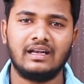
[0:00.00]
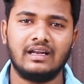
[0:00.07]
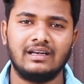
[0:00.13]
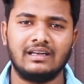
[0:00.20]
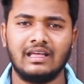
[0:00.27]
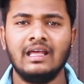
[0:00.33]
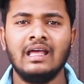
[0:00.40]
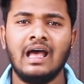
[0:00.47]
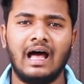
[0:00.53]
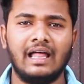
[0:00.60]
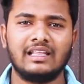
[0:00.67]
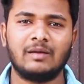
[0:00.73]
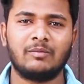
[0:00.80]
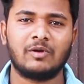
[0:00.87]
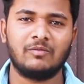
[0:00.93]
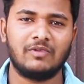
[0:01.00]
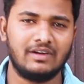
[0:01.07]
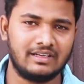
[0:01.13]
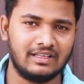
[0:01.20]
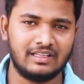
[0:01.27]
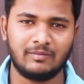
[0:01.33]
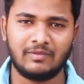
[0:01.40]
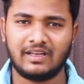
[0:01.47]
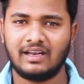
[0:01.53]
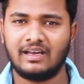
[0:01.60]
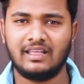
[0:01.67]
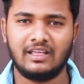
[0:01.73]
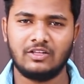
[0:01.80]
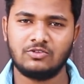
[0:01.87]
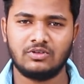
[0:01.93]
கண்டென்ட்டு அதுக்கப்புறம் வந்துட்டு இந்த
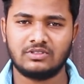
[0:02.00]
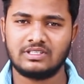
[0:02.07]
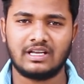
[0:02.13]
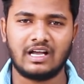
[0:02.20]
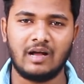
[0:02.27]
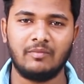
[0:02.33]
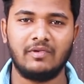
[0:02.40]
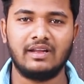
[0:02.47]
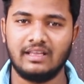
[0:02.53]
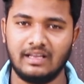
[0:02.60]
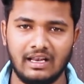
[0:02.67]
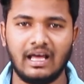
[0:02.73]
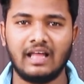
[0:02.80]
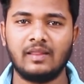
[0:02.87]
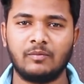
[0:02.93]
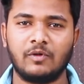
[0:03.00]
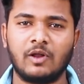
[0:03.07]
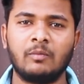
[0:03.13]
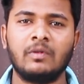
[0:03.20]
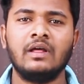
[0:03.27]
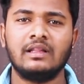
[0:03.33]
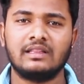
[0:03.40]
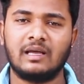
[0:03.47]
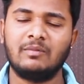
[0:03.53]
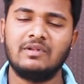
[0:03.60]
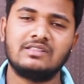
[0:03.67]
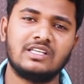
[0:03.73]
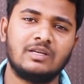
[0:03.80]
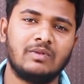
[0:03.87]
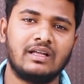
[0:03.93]
மாதிரியான ஏ ஜோக்ஸ் காமெடி இல்லாத படம்
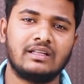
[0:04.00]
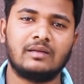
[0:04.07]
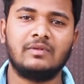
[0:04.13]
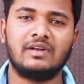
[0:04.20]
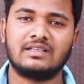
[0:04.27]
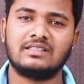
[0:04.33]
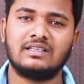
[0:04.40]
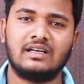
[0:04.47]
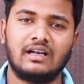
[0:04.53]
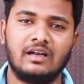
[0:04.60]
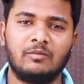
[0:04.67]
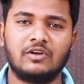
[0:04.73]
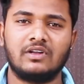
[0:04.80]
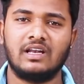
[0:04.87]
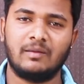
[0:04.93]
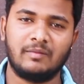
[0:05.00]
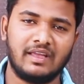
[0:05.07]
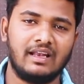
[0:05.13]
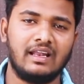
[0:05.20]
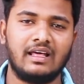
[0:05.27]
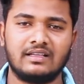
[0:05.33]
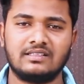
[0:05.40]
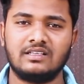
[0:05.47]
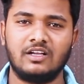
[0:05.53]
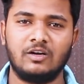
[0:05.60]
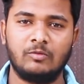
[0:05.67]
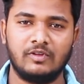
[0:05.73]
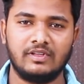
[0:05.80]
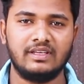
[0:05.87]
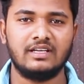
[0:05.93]
தமிழ் சினிமா தமிழ் ரசிகர்கள் மட்டும் இல்லாமல் எல்லா
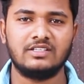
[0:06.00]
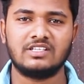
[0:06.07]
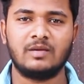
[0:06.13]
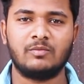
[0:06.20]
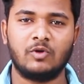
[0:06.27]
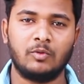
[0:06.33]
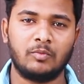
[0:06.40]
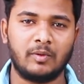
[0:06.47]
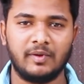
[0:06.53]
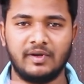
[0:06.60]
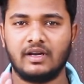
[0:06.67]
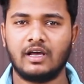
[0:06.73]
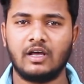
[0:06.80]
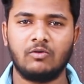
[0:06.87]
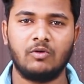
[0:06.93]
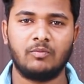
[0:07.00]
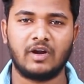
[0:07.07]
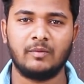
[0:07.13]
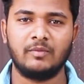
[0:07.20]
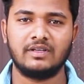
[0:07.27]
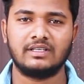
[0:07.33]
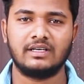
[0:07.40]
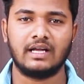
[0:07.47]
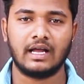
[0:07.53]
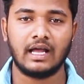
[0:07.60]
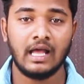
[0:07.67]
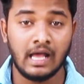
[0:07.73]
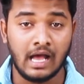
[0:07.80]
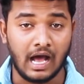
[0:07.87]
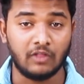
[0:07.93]
ரசிகர்களும் வந்து என்ஜாய் பண்ணும் அப்படின்றக்காக ஒரு படம் எடுத்திருக்காங்க
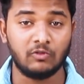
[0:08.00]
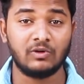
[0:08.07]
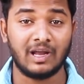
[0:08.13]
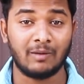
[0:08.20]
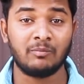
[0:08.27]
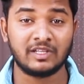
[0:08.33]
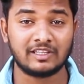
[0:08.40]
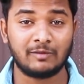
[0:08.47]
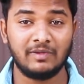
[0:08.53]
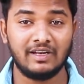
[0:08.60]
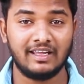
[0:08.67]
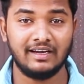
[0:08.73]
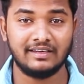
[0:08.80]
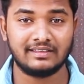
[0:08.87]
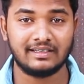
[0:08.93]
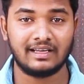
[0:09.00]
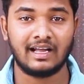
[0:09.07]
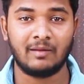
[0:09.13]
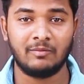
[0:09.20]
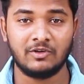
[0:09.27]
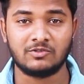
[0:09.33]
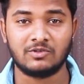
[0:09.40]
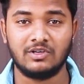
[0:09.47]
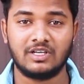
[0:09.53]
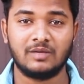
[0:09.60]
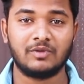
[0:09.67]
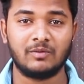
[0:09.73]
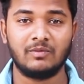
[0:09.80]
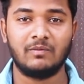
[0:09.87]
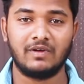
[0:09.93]
அதுவும் நம்ம தமிழில் எடுத்திருக்காங்க அப்படின்னு சொல்லிட்டு
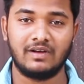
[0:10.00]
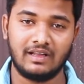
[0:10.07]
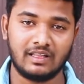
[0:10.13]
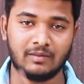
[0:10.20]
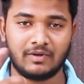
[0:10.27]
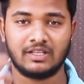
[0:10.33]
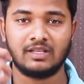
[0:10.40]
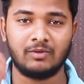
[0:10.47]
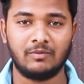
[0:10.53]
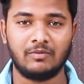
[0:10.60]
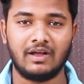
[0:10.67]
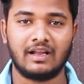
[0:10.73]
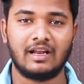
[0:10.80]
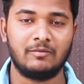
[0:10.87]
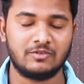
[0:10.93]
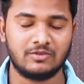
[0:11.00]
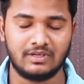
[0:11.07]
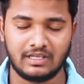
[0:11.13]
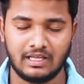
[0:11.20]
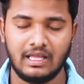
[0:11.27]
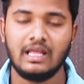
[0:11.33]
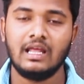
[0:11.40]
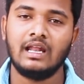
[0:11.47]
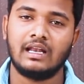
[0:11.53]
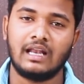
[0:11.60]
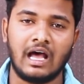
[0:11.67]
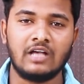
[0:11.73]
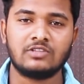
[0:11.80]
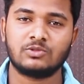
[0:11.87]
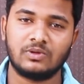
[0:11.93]
பெருமைப்பட்டுட்டு அந்த படத்தை போய் பார்க்கலாம்னு சொல்லிட்டு
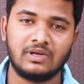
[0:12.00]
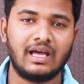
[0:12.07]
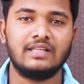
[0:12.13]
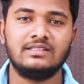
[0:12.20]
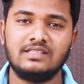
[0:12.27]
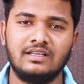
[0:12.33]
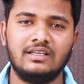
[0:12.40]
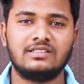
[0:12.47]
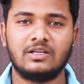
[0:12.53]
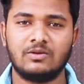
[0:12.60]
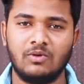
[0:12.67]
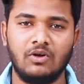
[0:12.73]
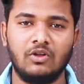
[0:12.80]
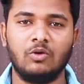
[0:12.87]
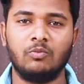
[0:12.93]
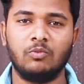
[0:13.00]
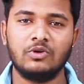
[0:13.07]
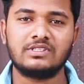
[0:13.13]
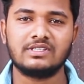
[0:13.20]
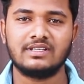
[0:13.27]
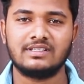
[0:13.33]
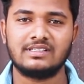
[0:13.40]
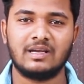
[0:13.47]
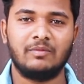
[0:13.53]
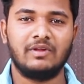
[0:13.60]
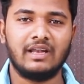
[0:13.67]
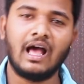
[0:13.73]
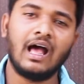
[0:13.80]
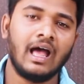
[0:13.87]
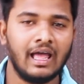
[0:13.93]
நான் சொன்ன அஞ்சு ரீசன் உங்களுக்கு பிடிச்சிருந்துச்சு
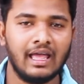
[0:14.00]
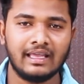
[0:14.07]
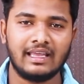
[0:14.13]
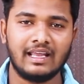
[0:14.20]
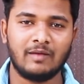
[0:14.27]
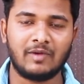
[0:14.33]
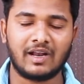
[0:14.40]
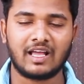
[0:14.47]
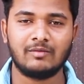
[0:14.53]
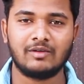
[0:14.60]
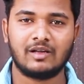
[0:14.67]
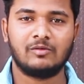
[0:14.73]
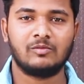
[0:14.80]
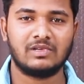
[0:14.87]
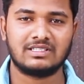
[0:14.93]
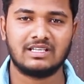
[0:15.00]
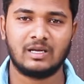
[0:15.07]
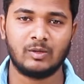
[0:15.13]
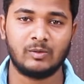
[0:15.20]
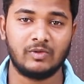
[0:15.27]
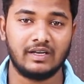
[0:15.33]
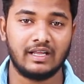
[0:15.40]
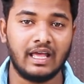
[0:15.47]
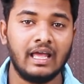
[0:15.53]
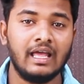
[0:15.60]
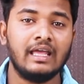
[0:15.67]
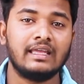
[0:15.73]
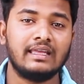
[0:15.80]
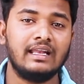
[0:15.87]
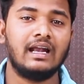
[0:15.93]
அப்படின்னா கீழே மறக்காமல் கமெண்ட் பாக்ஸில் கமெண்ட் பண்ணுங்கள்
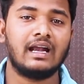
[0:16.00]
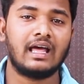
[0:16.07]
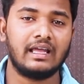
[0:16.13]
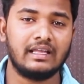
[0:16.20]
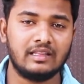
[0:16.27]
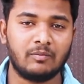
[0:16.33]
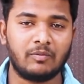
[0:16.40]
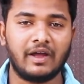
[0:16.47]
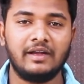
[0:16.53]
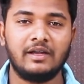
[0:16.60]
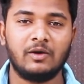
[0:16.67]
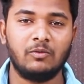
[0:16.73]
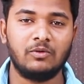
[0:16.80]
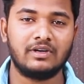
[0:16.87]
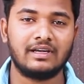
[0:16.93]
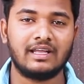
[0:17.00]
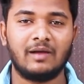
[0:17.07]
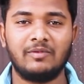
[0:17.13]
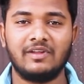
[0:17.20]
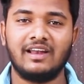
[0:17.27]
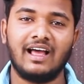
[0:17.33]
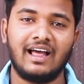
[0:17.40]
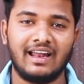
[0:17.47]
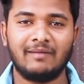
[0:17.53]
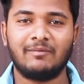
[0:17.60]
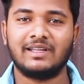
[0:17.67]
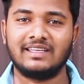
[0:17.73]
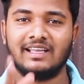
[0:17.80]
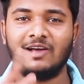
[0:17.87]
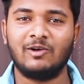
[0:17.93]
இல்லைடா இந்த பாயிண்ட்டை விட்டுட்டேன் அப்படின்னா
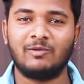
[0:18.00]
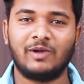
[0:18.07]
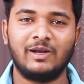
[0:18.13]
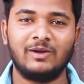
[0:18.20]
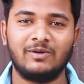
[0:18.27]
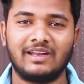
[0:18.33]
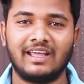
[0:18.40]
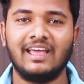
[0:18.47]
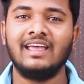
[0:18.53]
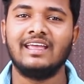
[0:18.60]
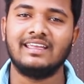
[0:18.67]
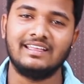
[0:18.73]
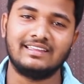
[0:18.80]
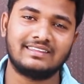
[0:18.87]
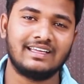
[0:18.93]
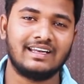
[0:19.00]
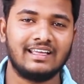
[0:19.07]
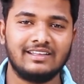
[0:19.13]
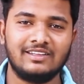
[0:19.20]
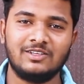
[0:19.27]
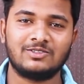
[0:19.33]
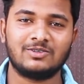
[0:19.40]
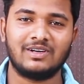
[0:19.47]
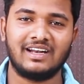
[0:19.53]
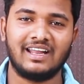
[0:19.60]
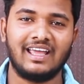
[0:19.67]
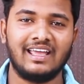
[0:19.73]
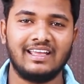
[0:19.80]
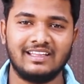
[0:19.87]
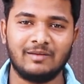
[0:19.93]
பார்த்தீங்களா ஒரு பாயிண்ட் விட்டேன் இத்தனை இதையும்
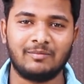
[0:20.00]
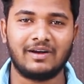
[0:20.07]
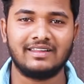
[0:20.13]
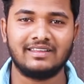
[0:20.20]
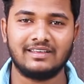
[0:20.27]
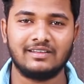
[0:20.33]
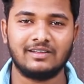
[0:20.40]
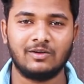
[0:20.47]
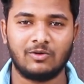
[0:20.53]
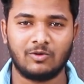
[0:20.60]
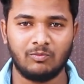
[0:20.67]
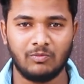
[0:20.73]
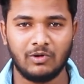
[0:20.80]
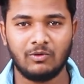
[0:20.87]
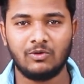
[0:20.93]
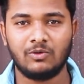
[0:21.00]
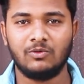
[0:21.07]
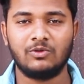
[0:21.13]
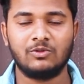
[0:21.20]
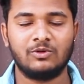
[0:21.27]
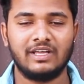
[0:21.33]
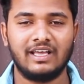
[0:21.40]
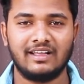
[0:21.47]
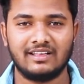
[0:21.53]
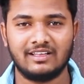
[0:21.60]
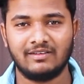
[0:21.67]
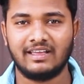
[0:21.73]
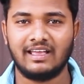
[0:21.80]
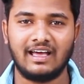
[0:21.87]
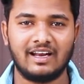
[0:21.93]
சொன்னேன் இந்த படத்தை எடுக்க ரொம்ப ஒரு உறுதுணையாக
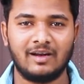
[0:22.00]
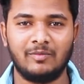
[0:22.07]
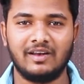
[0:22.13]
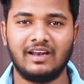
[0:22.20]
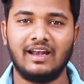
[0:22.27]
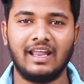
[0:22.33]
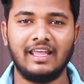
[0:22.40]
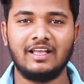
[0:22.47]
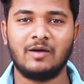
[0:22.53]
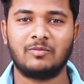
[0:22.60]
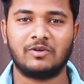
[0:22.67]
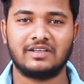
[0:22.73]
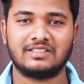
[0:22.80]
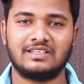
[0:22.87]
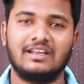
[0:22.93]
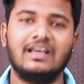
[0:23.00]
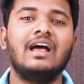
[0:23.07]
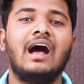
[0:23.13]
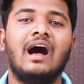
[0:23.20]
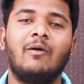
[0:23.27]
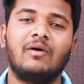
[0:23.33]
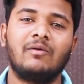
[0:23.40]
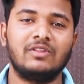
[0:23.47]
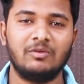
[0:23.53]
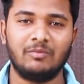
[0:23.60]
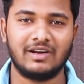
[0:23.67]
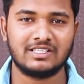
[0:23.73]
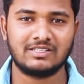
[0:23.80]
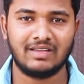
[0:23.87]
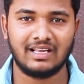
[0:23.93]
இருந்தவங்க யார் அப்படின்னா லைக்கா ப்ரொடக்ஷன் அவங்க வந்து
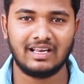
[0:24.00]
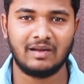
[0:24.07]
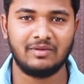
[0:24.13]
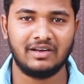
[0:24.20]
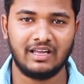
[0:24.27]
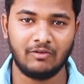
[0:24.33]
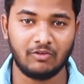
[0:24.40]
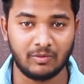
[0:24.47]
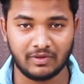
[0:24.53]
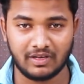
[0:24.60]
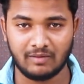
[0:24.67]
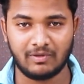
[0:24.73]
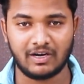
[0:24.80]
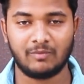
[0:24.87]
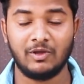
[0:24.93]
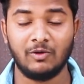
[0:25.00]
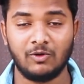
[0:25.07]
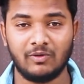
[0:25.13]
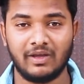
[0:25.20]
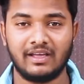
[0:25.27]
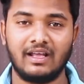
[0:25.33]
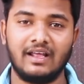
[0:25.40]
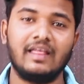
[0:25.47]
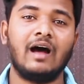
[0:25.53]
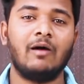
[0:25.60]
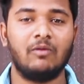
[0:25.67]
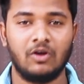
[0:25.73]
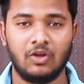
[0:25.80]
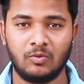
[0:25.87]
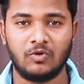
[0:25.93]
மனசு வைக்கல அப்படின்னா இவ்வளோ பெரிய படம் யாருமே உருவாக்கிறது
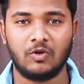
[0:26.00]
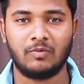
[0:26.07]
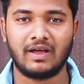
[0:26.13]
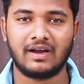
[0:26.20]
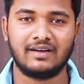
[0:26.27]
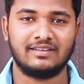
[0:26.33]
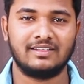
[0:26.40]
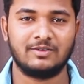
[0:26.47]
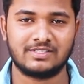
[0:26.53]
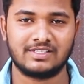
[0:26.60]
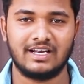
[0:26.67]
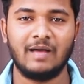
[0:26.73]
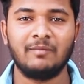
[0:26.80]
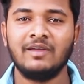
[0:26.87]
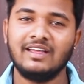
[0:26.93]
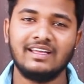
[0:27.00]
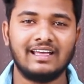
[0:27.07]
அவங்களுக்கும் ஒரு பாராட்டு தெரிவிச்சுக்கலாம்